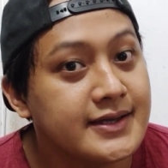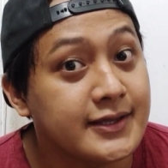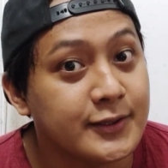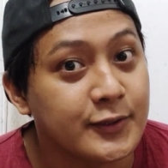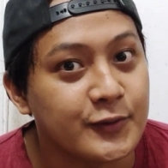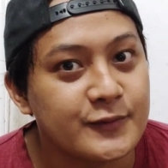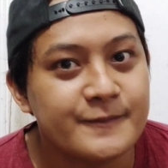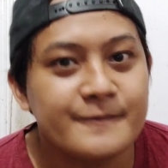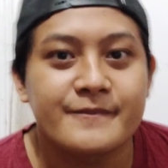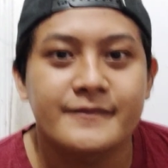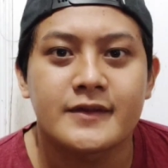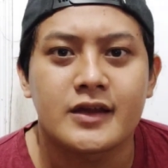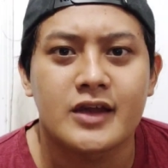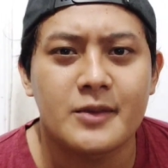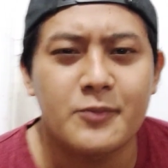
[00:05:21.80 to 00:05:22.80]
Gitu
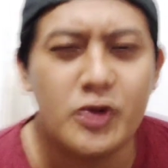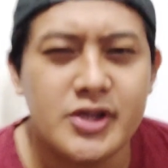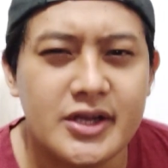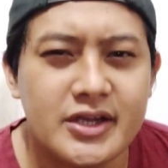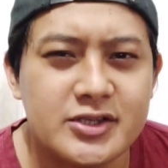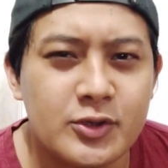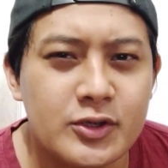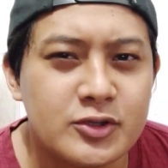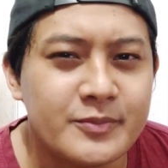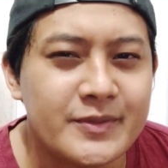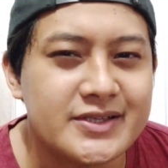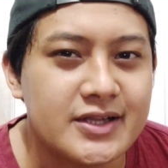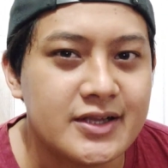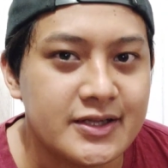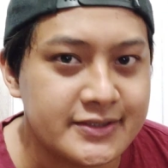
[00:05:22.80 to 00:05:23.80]
ya pokoknya ada suatu
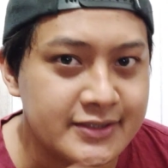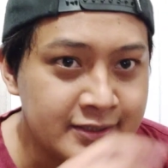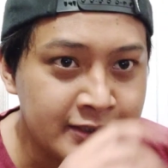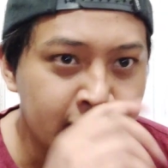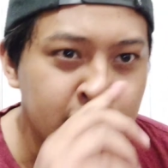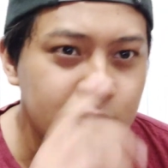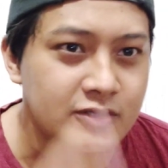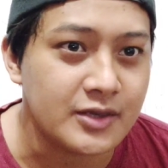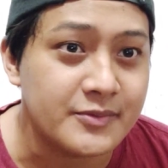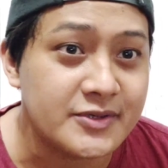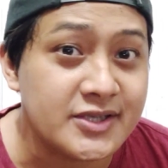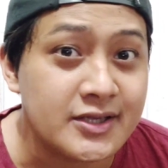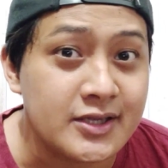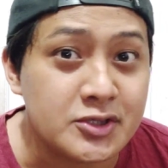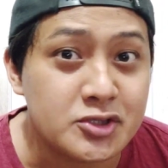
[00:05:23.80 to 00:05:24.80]
masalah jadi aku gak
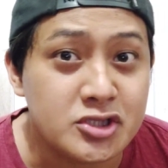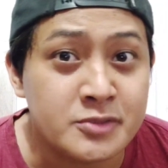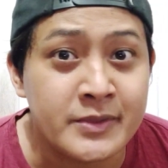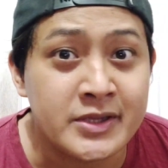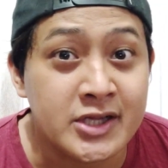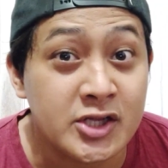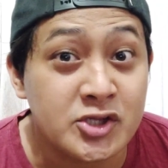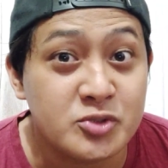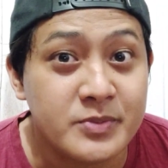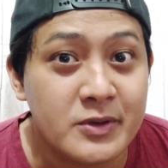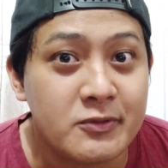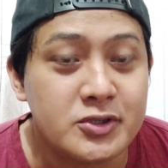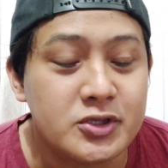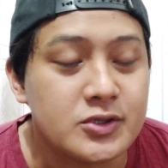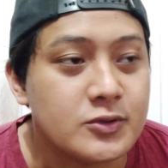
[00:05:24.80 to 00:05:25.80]
bisa ngelanjutin main ikan
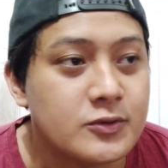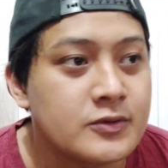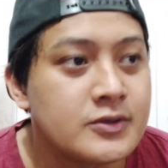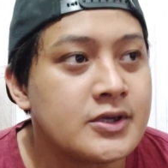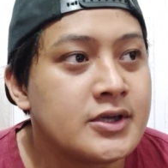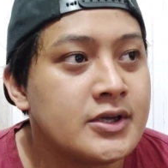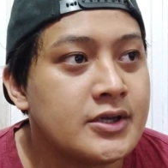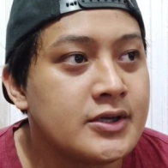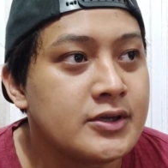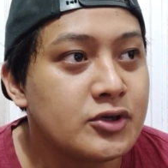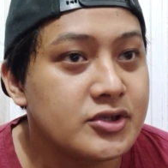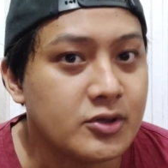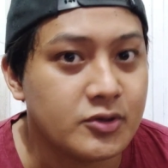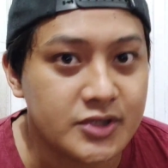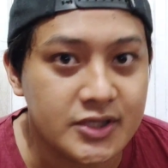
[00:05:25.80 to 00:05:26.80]
cupang waktu itu
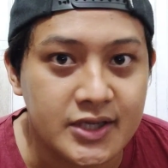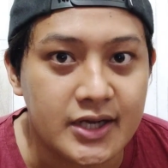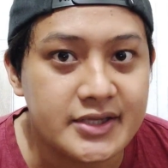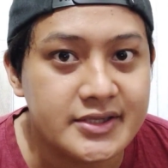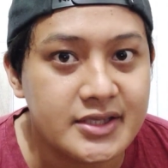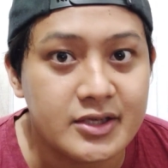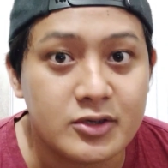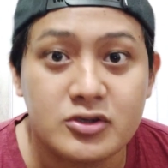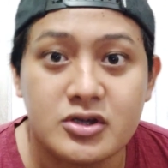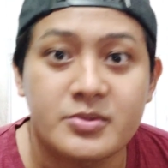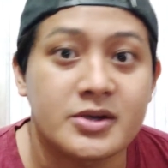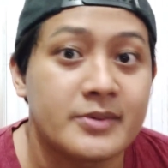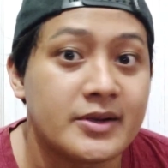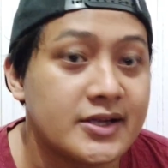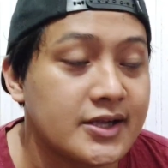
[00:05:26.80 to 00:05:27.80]
terus aku tinggalin dan aku
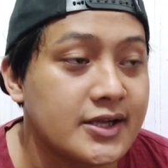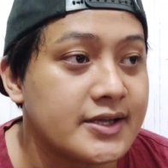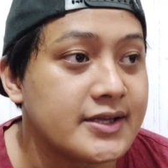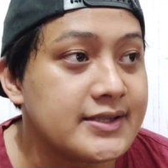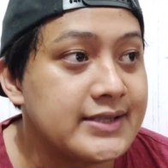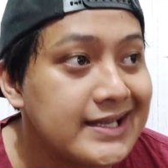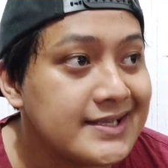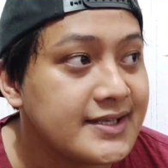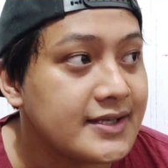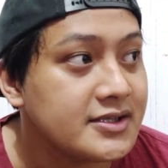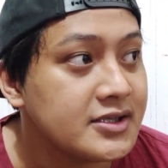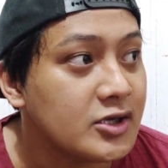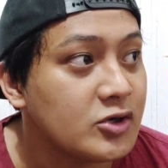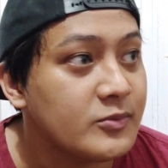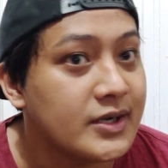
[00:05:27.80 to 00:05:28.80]
gak pernah balik lagi dan
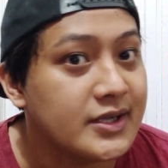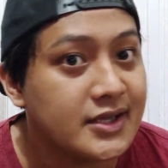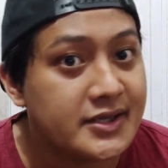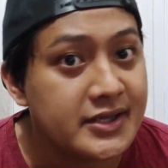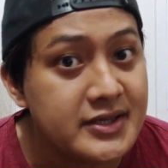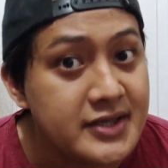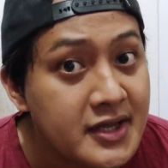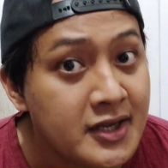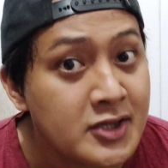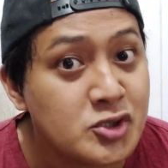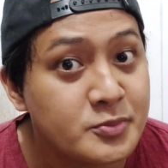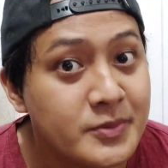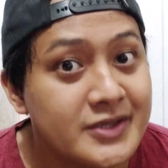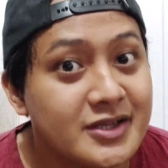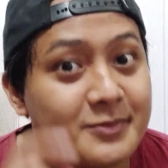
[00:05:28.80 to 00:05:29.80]
saat ini aku balik lagi ke ikan
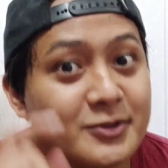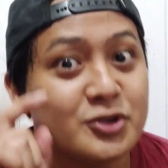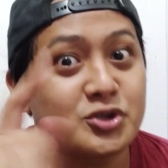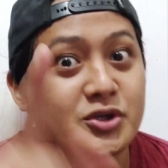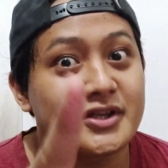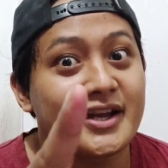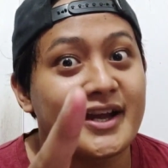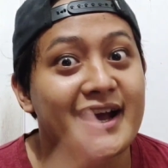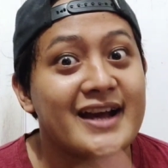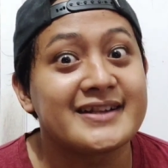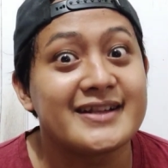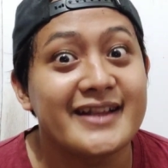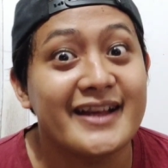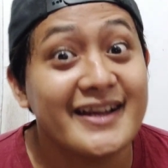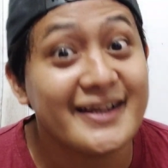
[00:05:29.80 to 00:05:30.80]
cupang tapi tujuannya
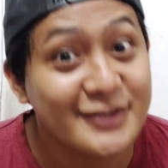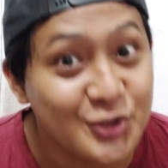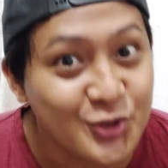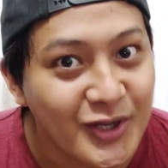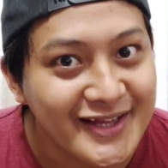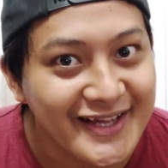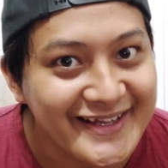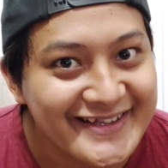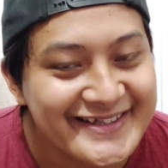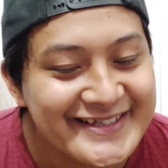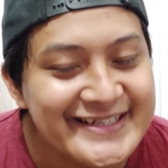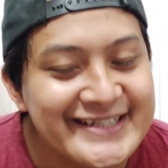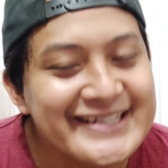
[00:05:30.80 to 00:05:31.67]
adalah jualan